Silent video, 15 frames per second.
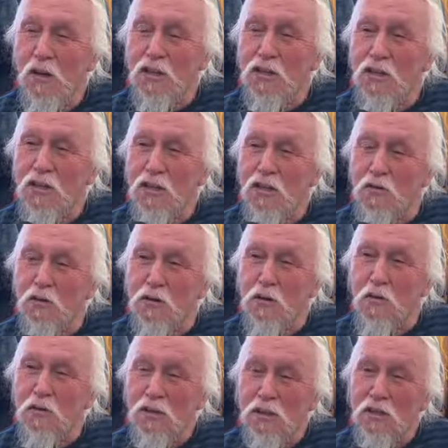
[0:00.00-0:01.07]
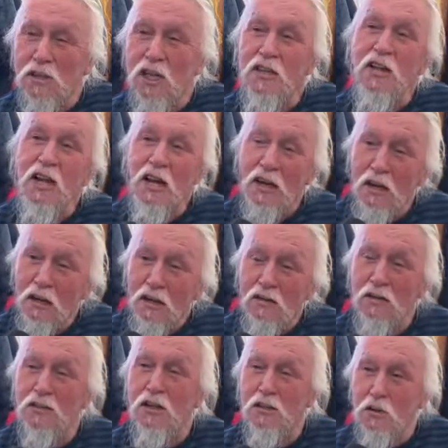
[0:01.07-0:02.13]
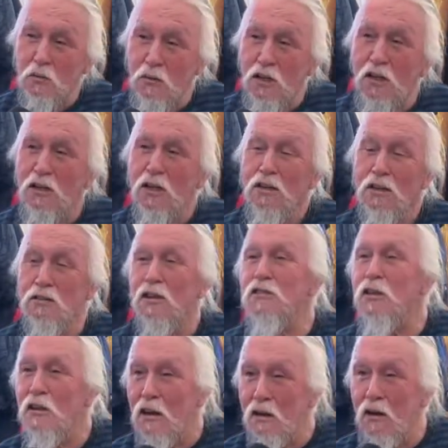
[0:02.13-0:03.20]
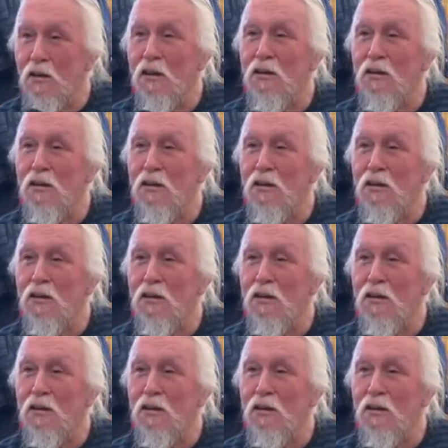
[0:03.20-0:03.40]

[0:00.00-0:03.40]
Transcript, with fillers: j'ai dit toujours, j'étais, je suis, je serai.